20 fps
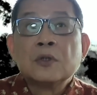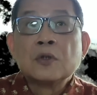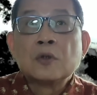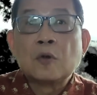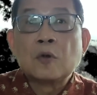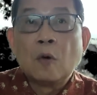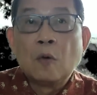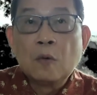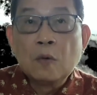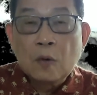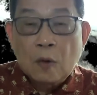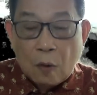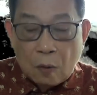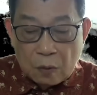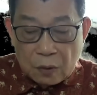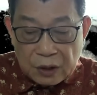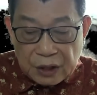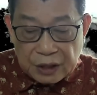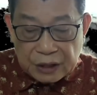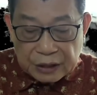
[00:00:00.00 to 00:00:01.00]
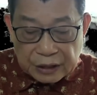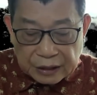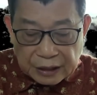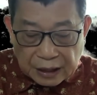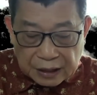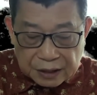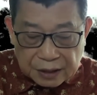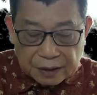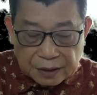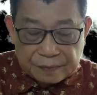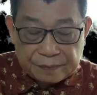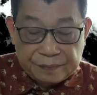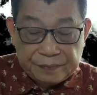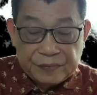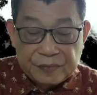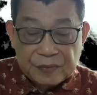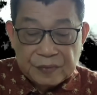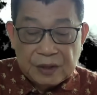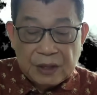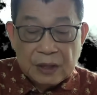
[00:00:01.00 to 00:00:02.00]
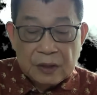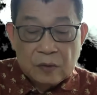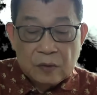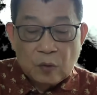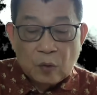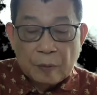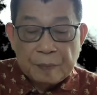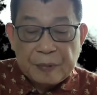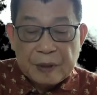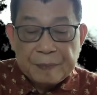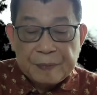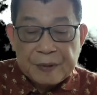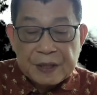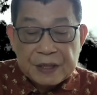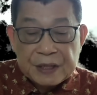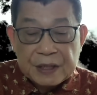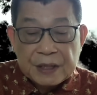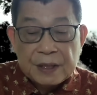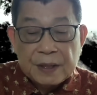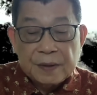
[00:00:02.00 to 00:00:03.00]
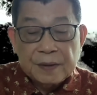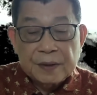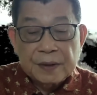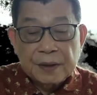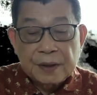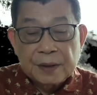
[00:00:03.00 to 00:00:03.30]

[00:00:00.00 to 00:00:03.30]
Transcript: 公共利益的大事儿。英国 BBC。